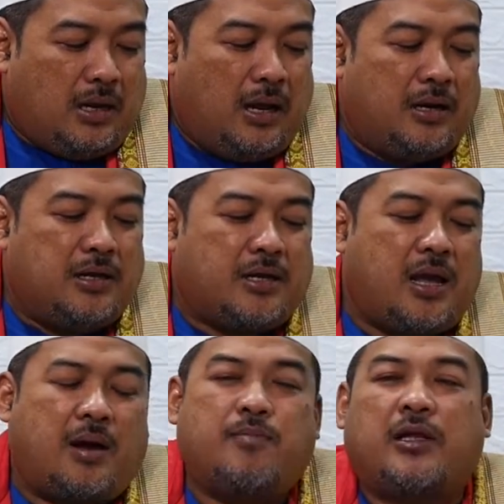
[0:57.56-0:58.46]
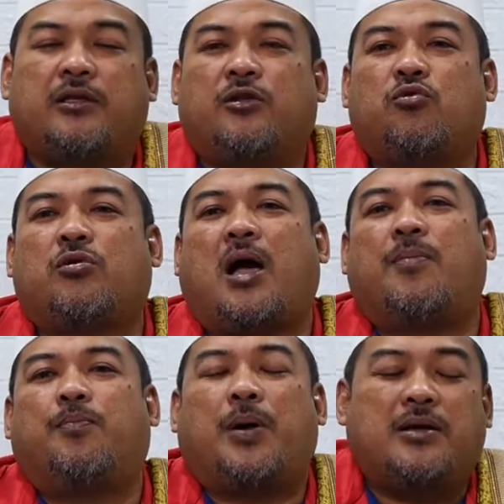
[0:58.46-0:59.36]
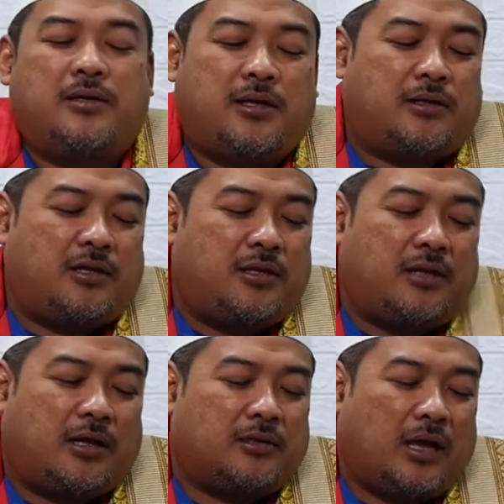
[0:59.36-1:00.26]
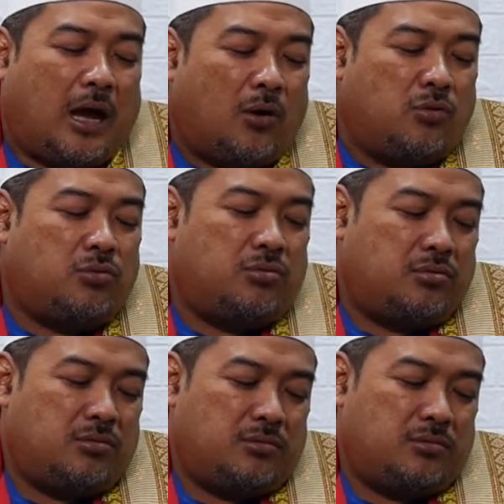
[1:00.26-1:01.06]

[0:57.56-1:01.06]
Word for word: Nah, hari kiamat itu kapan kita tidak tahu.